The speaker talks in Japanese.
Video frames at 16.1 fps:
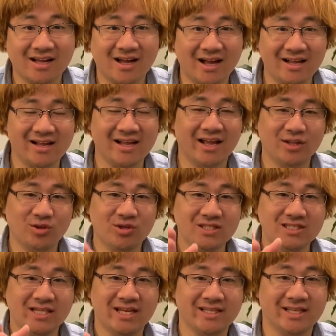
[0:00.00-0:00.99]
はい、えっと、
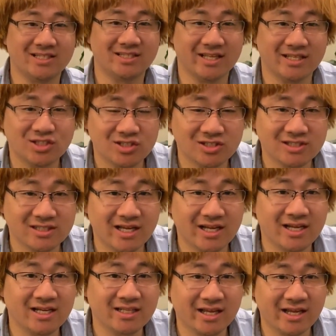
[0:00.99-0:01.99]
以前ですね、
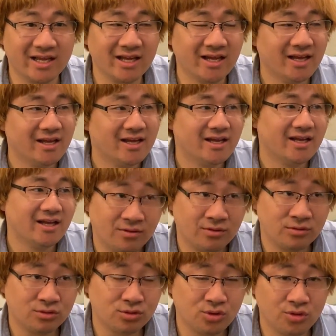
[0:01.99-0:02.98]
ツイッターで、
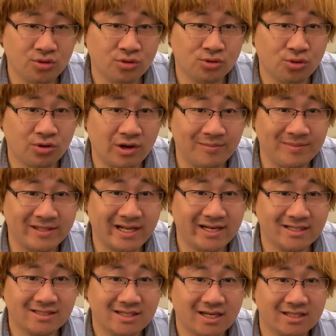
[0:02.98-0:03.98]
どの動画見た
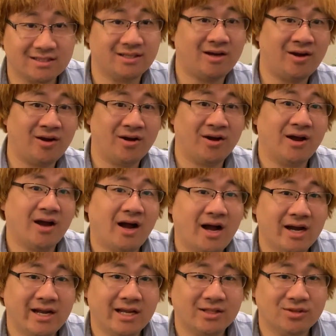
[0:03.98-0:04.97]
いですかって
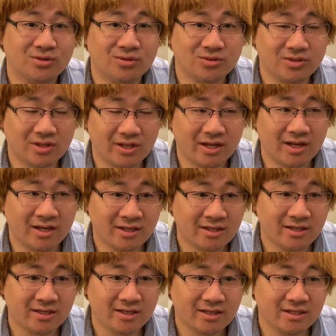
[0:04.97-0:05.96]
アンケート取ったら、
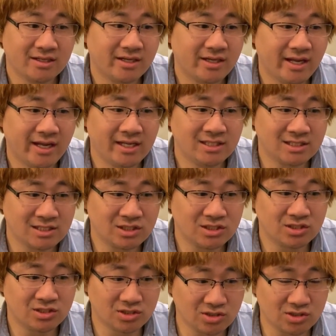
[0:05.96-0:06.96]
刑事
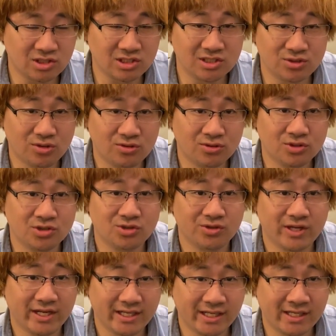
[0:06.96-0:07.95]
2漆黒の衝
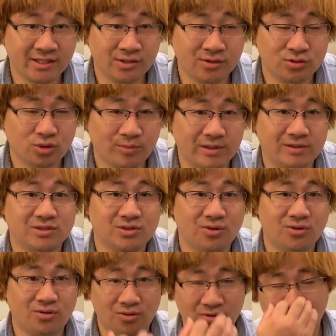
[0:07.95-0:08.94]
撃の止め打ち
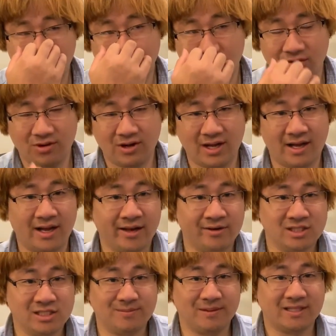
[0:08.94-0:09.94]
方法があ
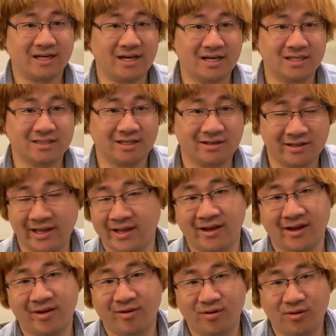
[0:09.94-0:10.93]
の一番高かったので、
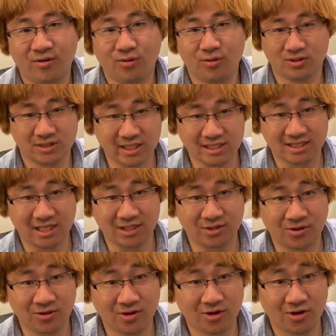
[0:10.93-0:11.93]
お伝えしたい
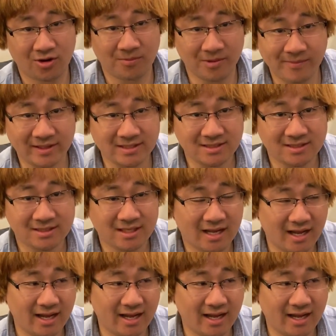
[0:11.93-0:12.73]
と思います。